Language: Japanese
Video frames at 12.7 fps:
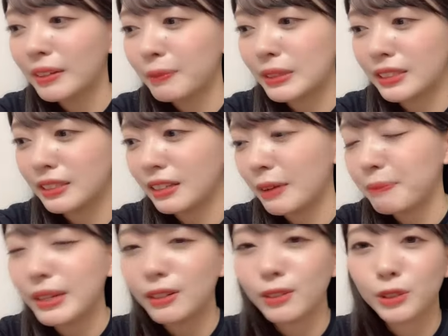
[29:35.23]
別に
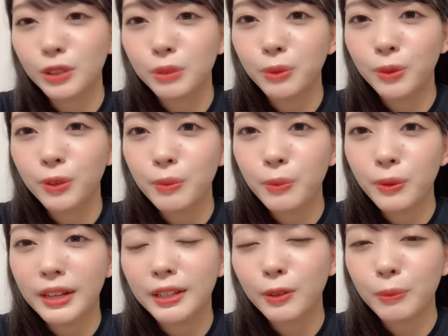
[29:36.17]
アピールするものでも
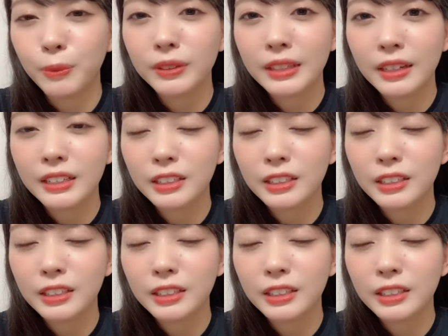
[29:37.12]
ないと思ったか